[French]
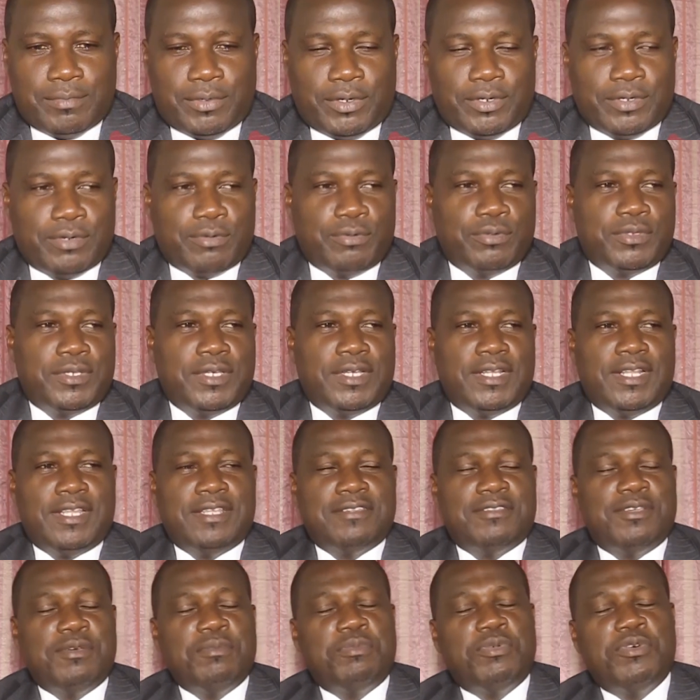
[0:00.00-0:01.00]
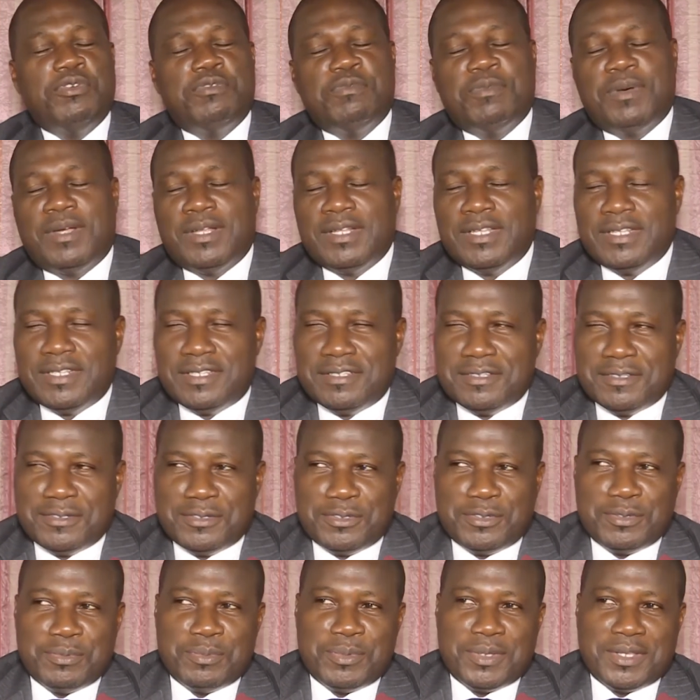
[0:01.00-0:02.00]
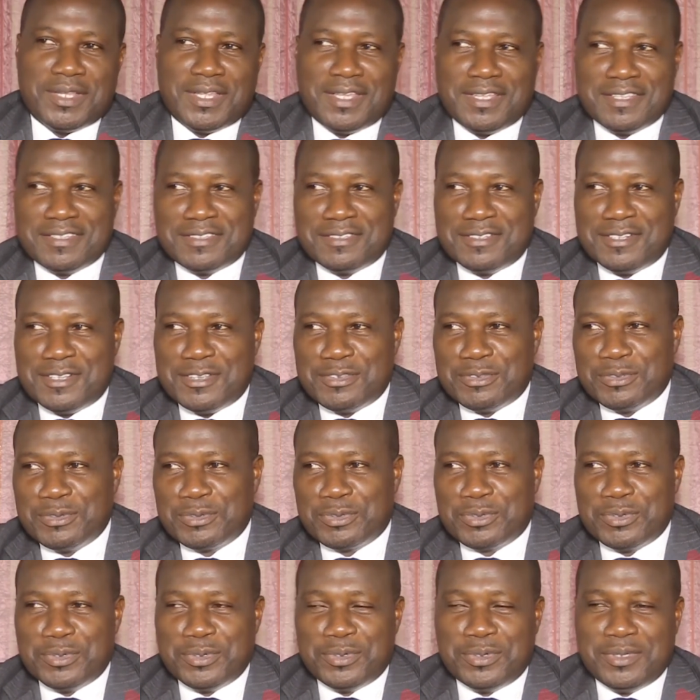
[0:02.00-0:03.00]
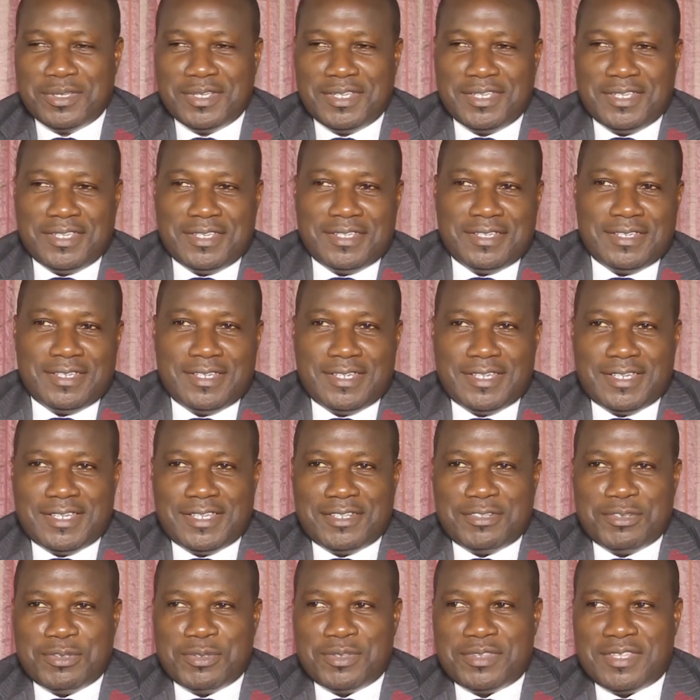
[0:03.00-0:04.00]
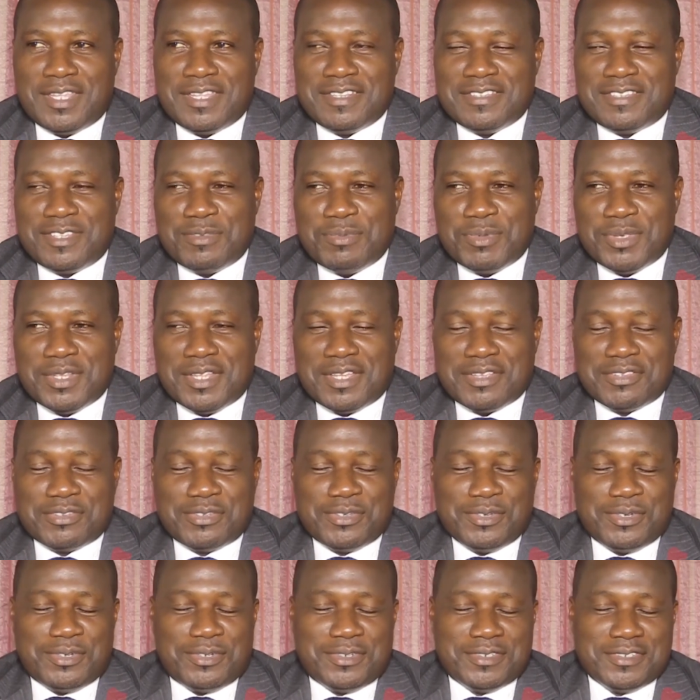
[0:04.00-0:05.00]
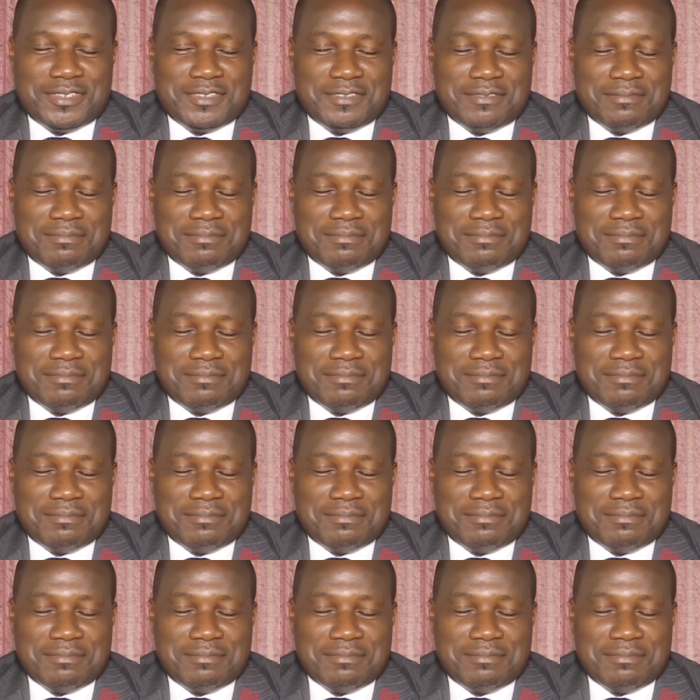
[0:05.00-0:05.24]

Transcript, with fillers: écoutez, les uns peuvent parler de, menaces, les autres euh, d'intimidation.